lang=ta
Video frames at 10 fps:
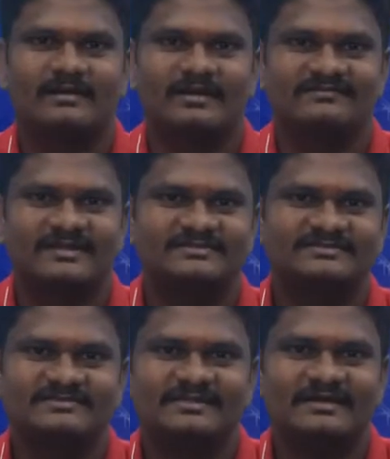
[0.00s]
ஃப்ரெண்ட்ஸ்
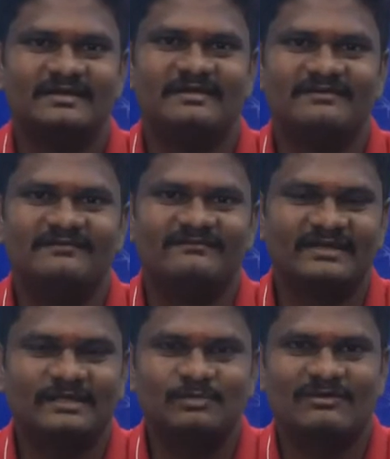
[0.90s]

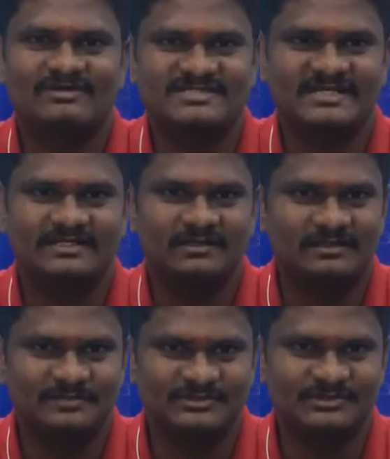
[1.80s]
வெல்கம் டு அவர் சேனல் டாட்
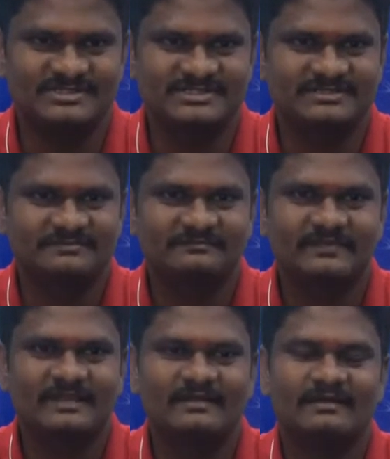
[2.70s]
கம்பி சொல்யூஷன்
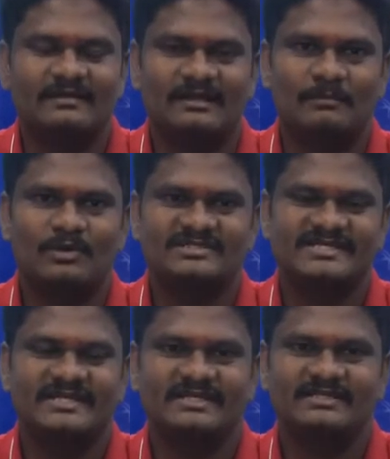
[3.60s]
நம்மளோட
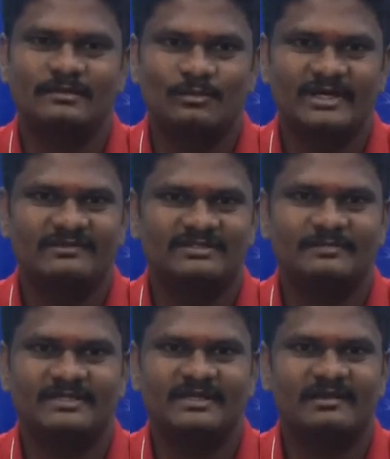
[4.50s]
சேனலில் இதுக்கு முன்னாடி வந்து
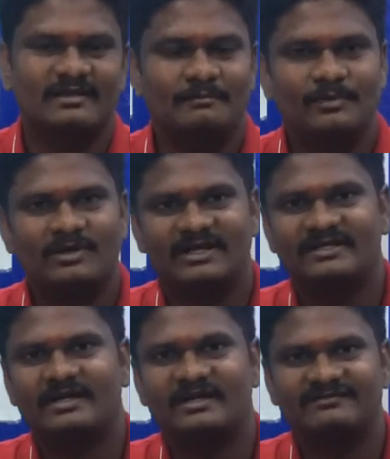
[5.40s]
பார்த்தீங்கன்னா கம்ப்யூட்டர்
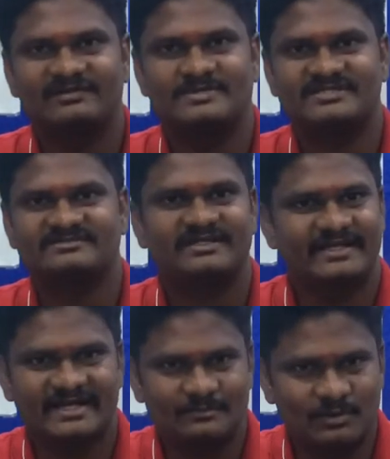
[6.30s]
ரிலேட்டடான இன்ஃபர்மேஷன்ஸ்லாம்
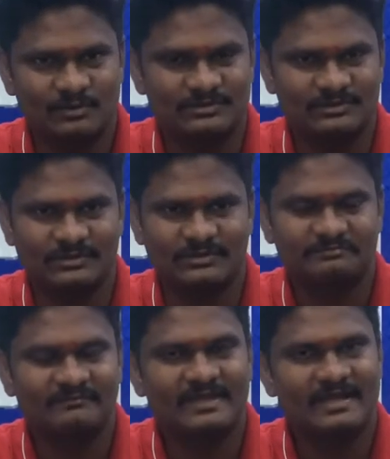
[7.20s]
நிறைய நம்ம கொடுத்துருக்குறோம்
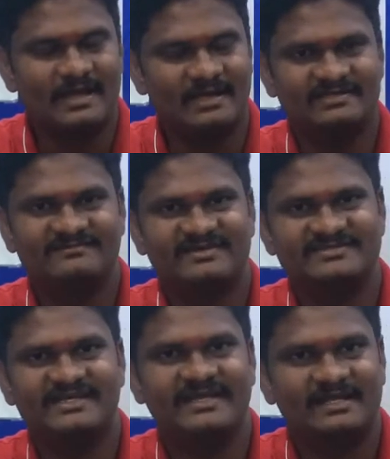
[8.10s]
அந்த
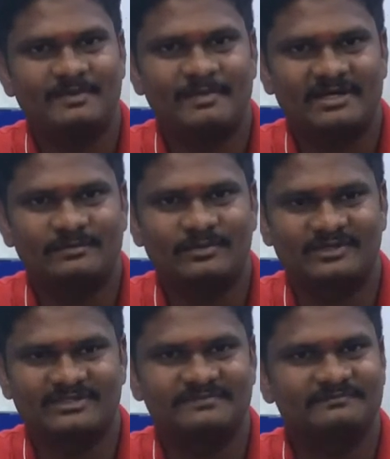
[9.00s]
வரிசையில் இன்றைக்கி நம்ம பார்க்க போகிறது